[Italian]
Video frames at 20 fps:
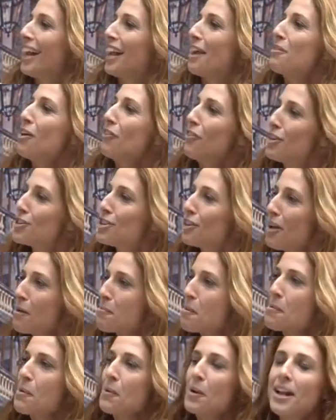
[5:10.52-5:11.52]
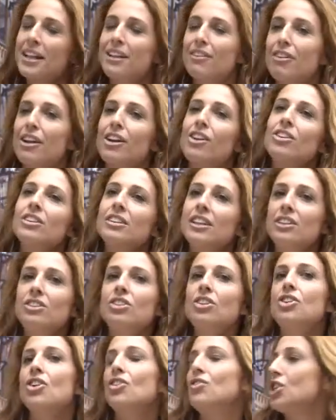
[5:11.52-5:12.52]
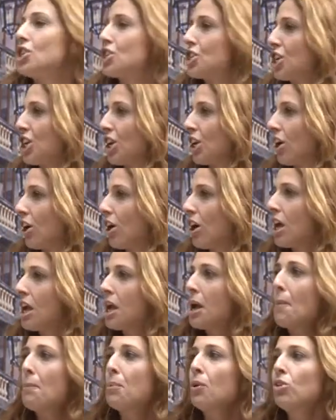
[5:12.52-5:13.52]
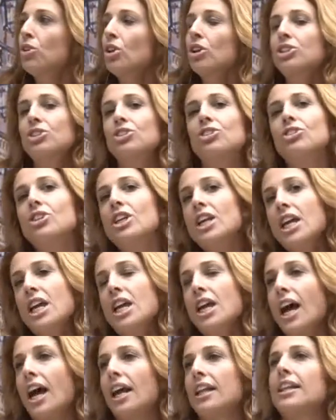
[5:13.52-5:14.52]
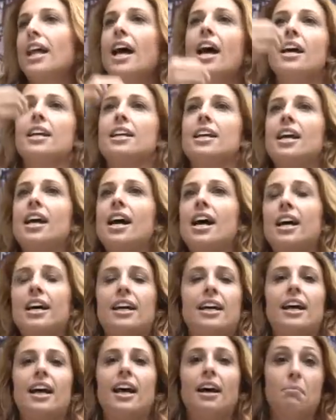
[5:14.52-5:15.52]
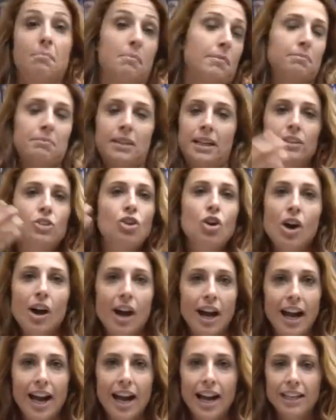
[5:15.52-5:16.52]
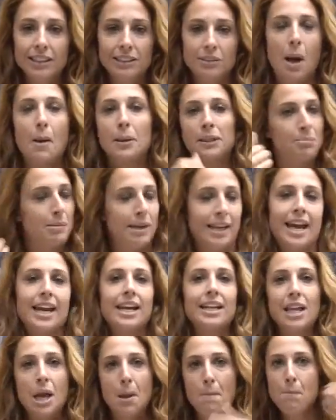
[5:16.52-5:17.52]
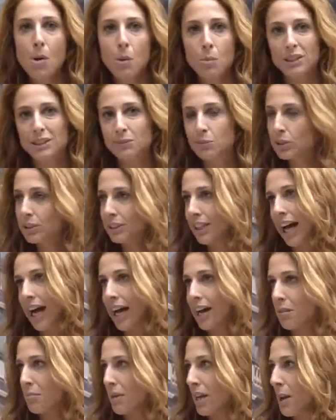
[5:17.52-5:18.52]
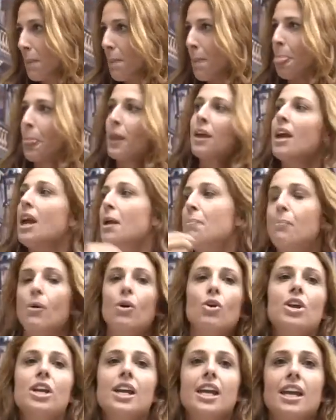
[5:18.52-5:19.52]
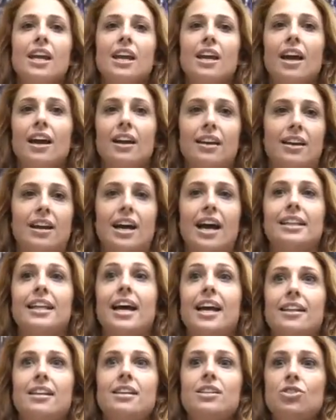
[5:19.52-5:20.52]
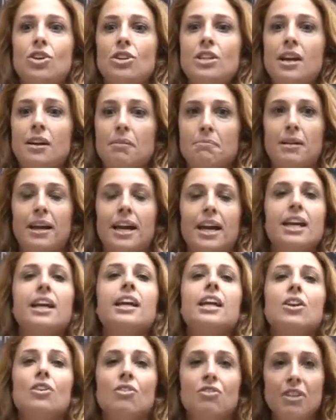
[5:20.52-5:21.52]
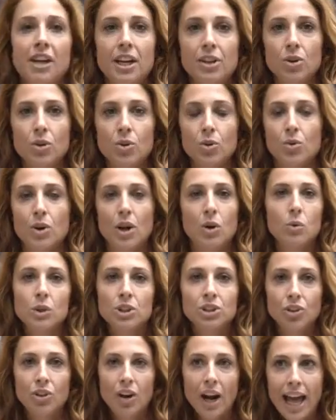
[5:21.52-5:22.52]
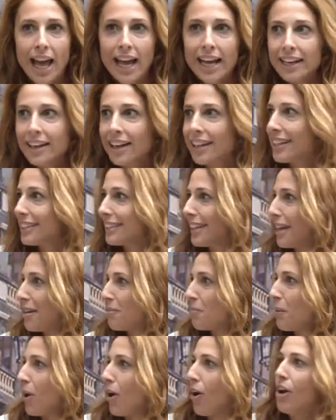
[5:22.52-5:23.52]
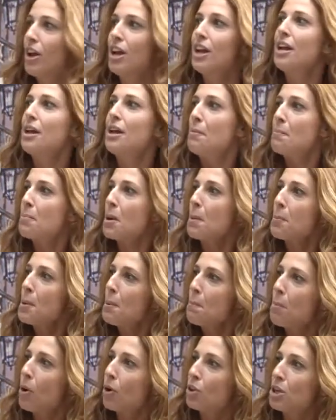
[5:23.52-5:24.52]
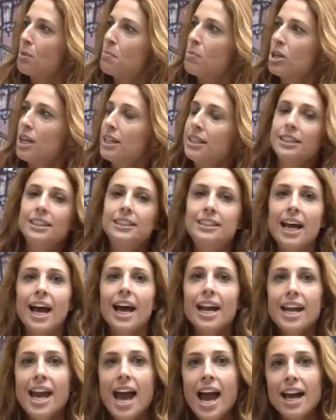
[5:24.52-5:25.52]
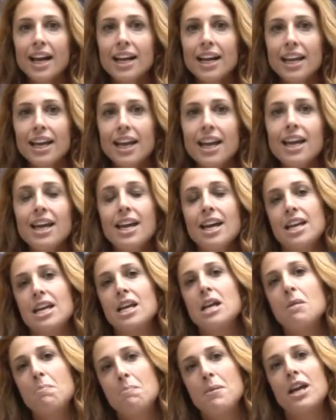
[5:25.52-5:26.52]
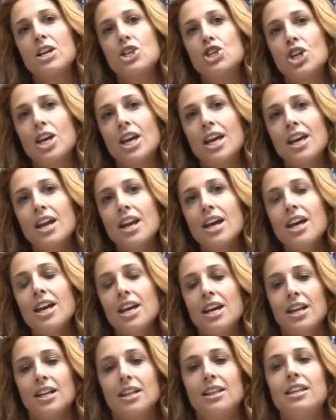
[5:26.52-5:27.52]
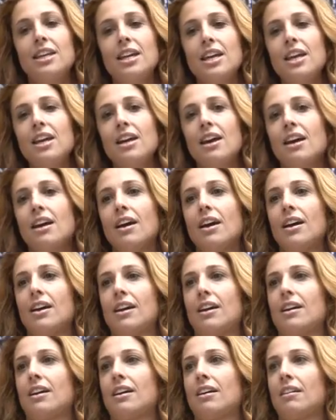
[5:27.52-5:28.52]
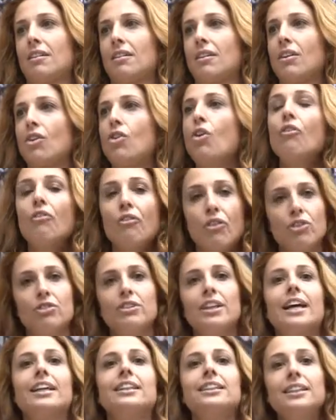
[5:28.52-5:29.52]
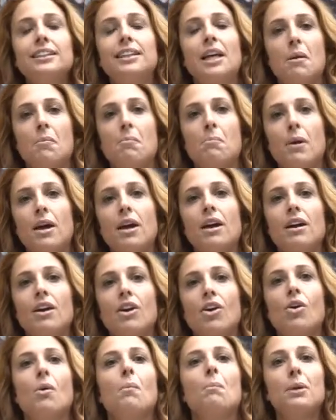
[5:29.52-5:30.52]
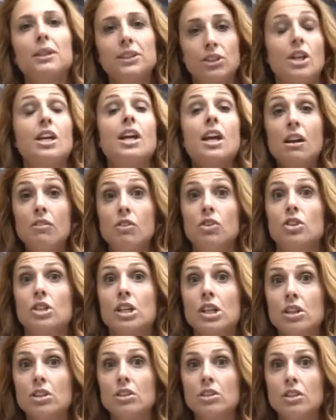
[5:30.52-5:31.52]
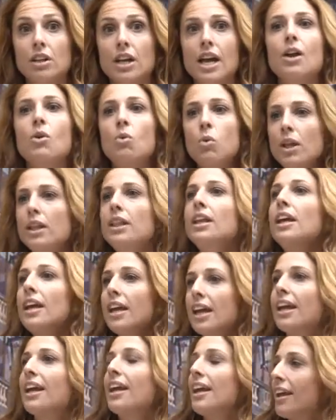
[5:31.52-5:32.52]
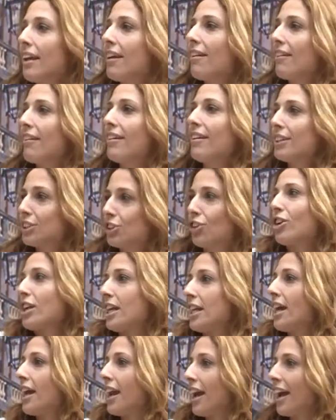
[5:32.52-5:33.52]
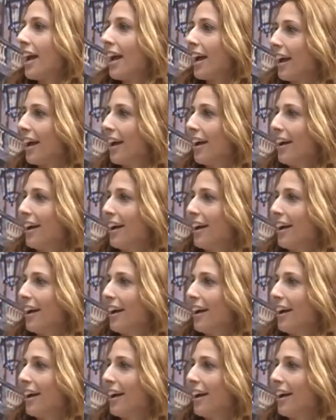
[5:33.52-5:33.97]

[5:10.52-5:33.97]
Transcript: la mia filosofia è proprio quella di far contento chi ho vicino, piuttosto di andare a, tanto a, a sprecare tempo per spostarmi e poi a, eh, a dare dei soldi a magari a chi non vedo con un acquisto online, ad esempio. Proprio un po' di monetizzare anche il piacere di eh, confrontarsi sempre con persone che lavorano e quindi sorridere